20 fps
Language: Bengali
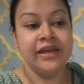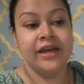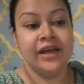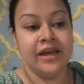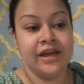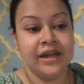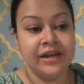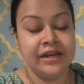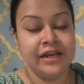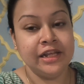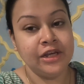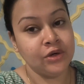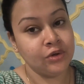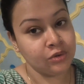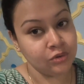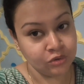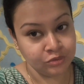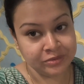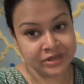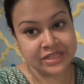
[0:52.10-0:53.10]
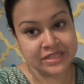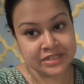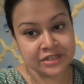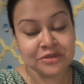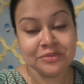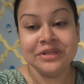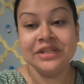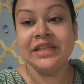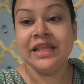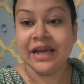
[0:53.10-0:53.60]
আর লিও ঘুমাচ্ছে
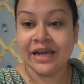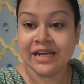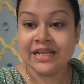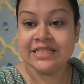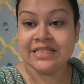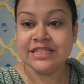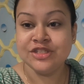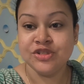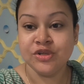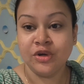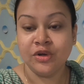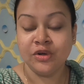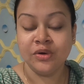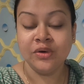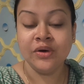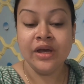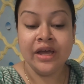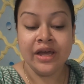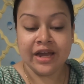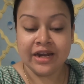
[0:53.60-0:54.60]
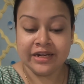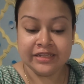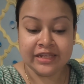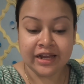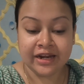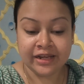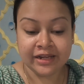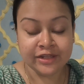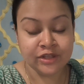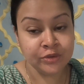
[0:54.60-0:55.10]
তোমাদের দেখাচ্ছি চলো আর
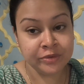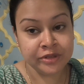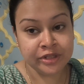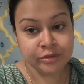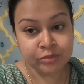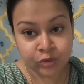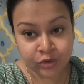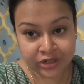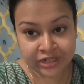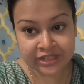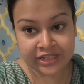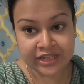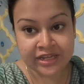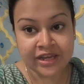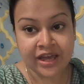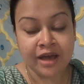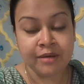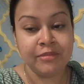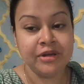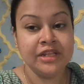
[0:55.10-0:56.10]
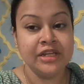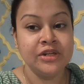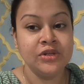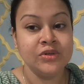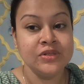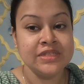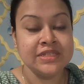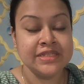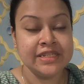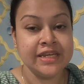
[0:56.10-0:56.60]
তার আগে তোমাদের বলে দিই আমাদের
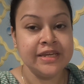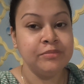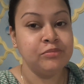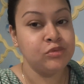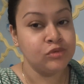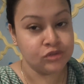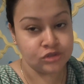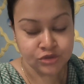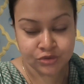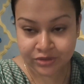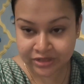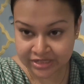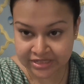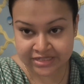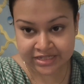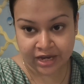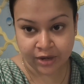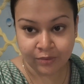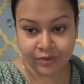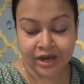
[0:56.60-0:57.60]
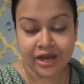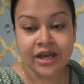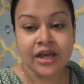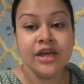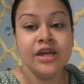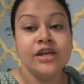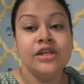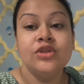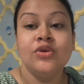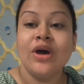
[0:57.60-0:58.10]
হচ্ছে পরশুদিন যাওয়া
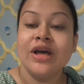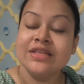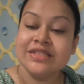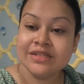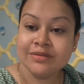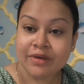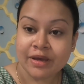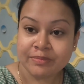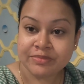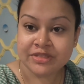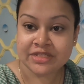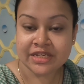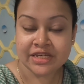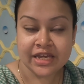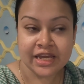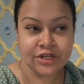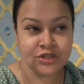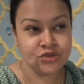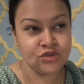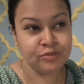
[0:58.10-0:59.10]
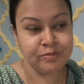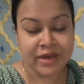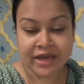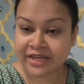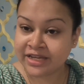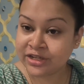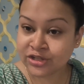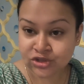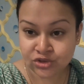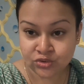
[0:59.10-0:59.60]
তো আজকে ভাবছি একটু
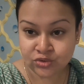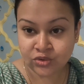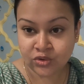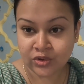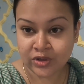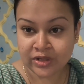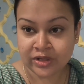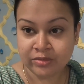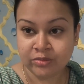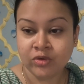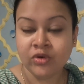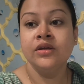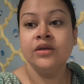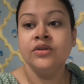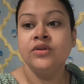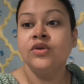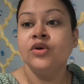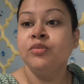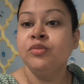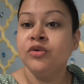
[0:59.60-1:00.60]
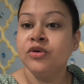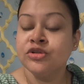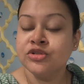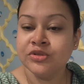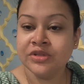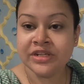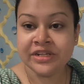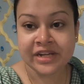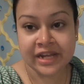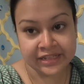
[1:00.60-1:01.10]
প্যাকিং শুরু করে দেব তো
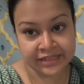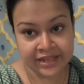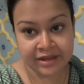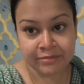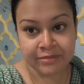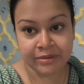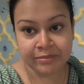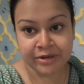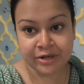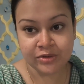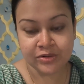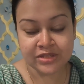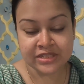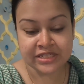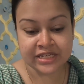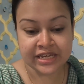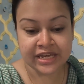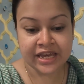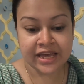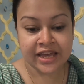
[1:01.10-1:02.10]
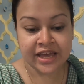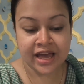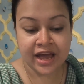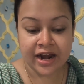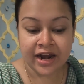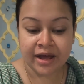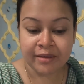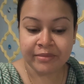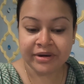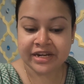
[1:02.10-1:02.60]
পরশুদিন রাতে আমরা বেরোচ্ছি
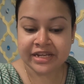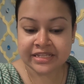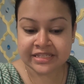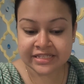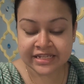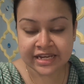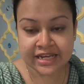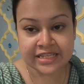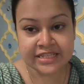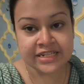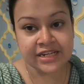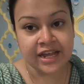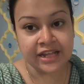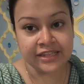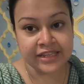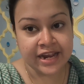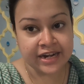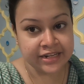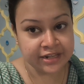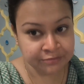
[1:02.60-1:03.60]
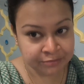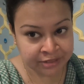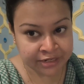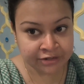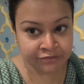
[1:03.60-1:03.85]
আর আমার ইচ্ছা আছে রাতে একটা মিনি